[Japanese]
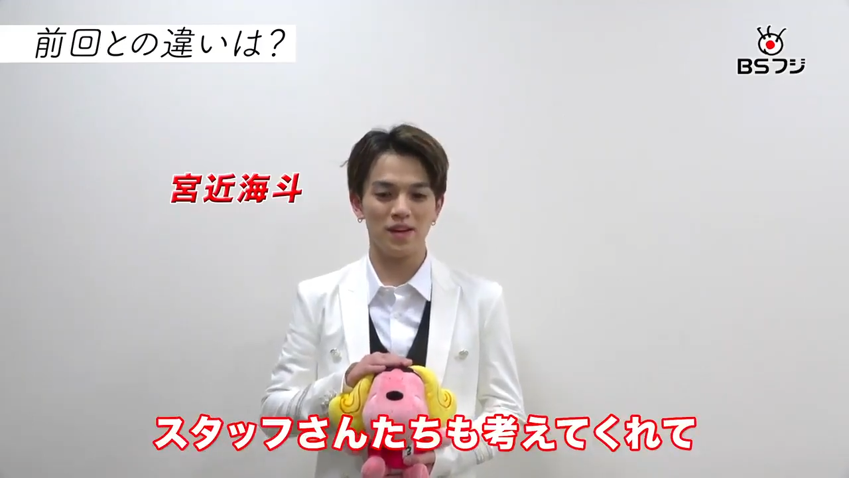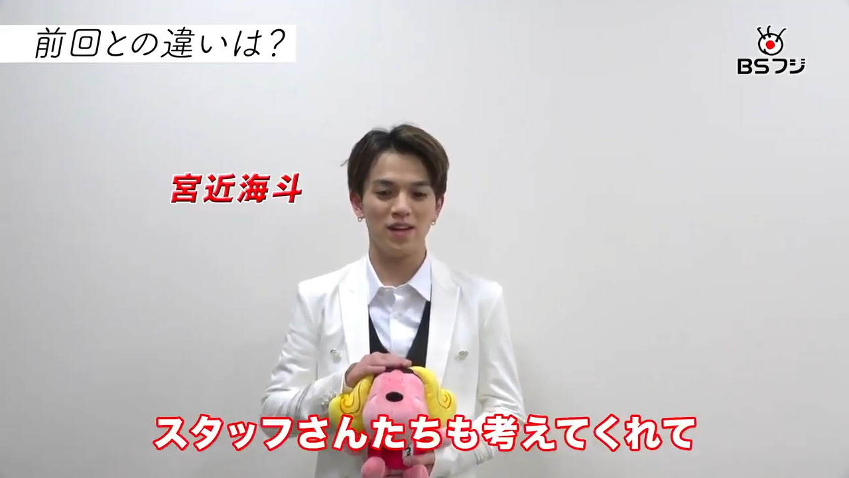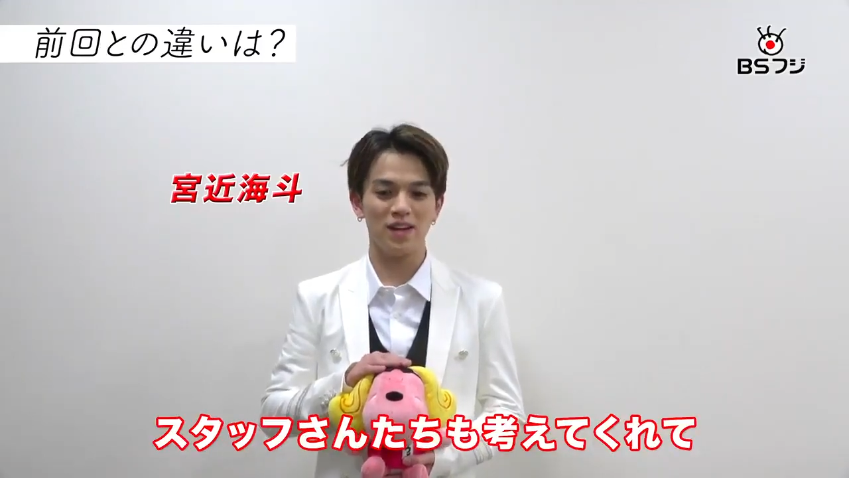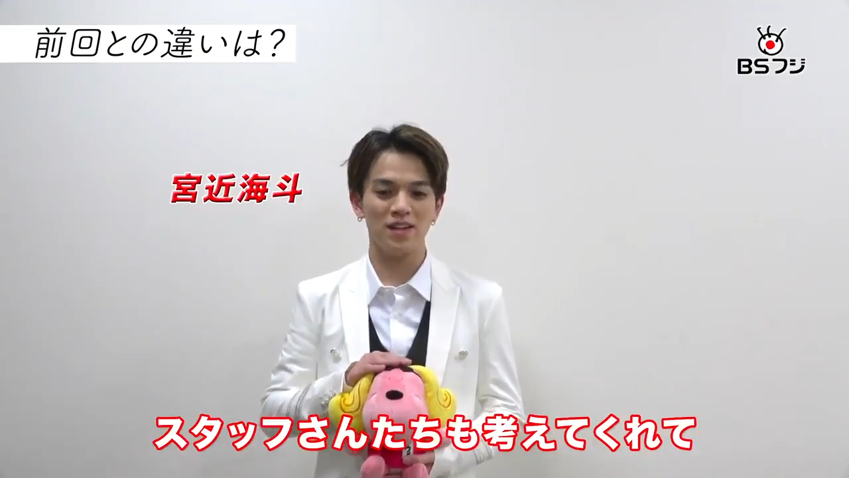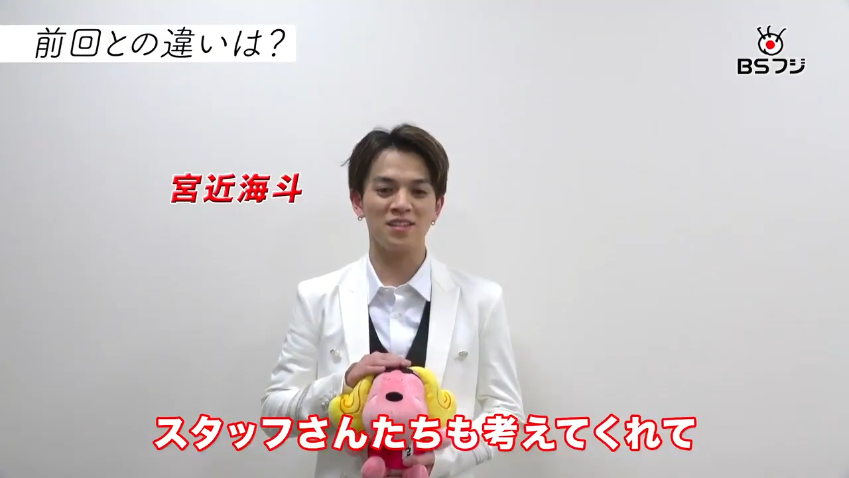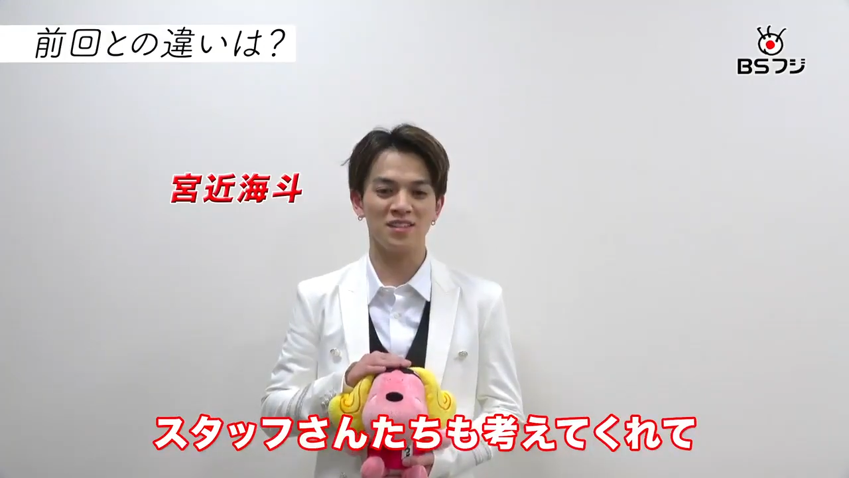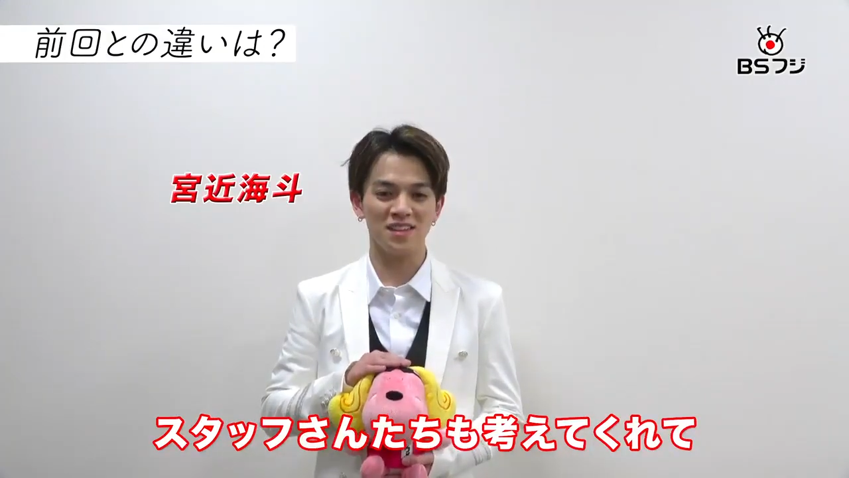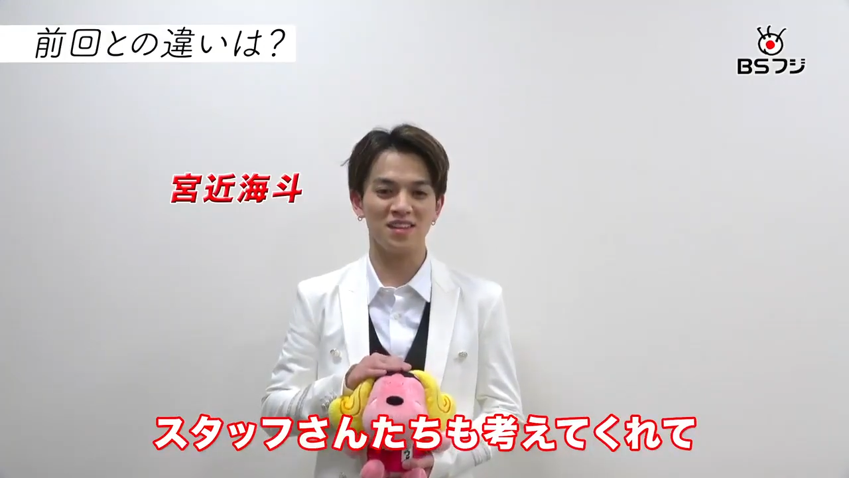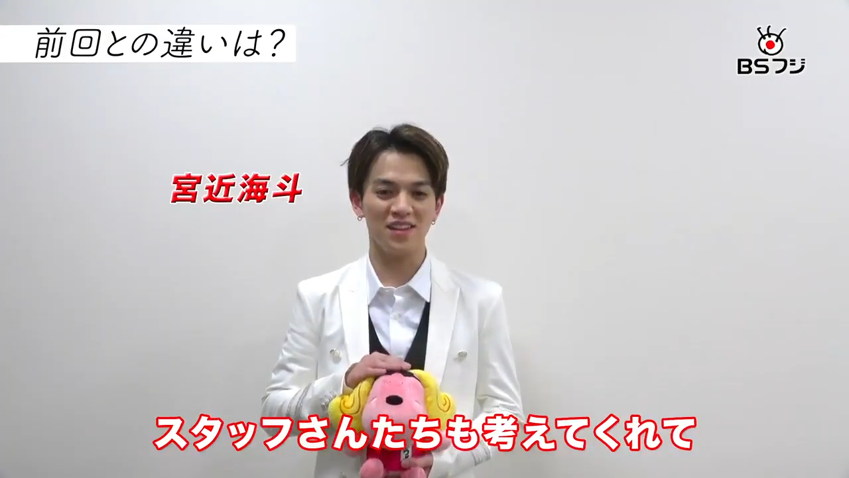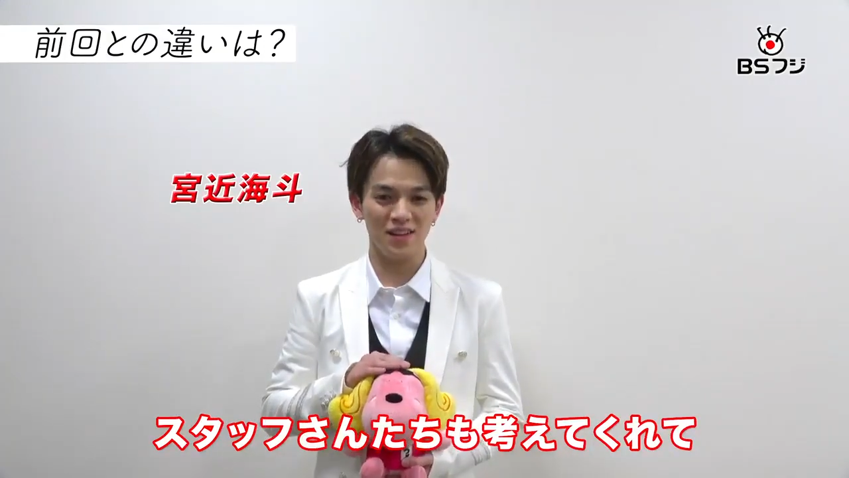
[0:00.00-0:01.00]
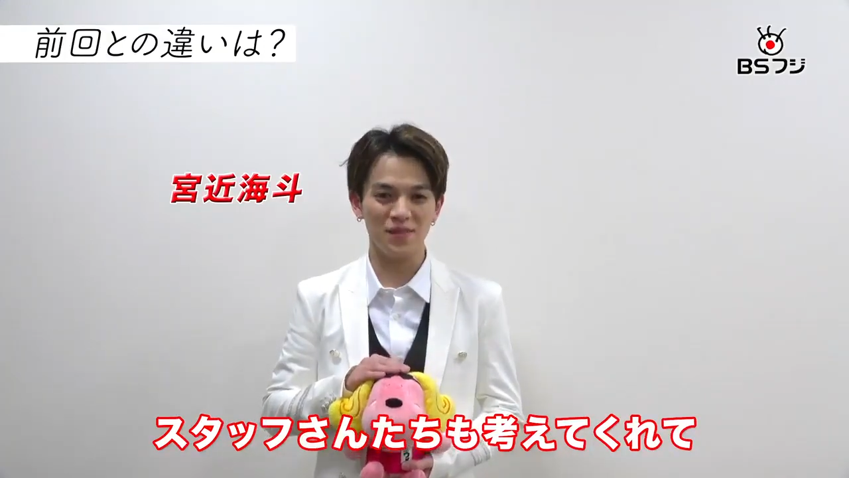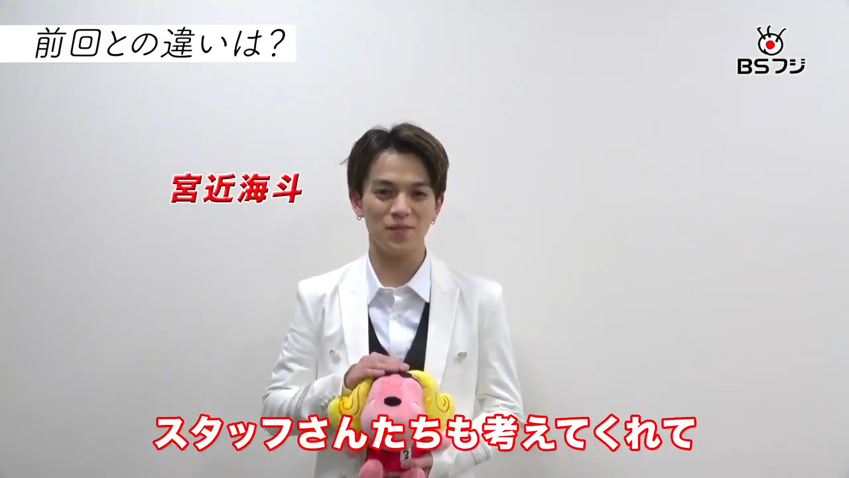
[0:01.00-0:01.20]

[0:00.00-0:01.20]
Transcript: 考えてくださって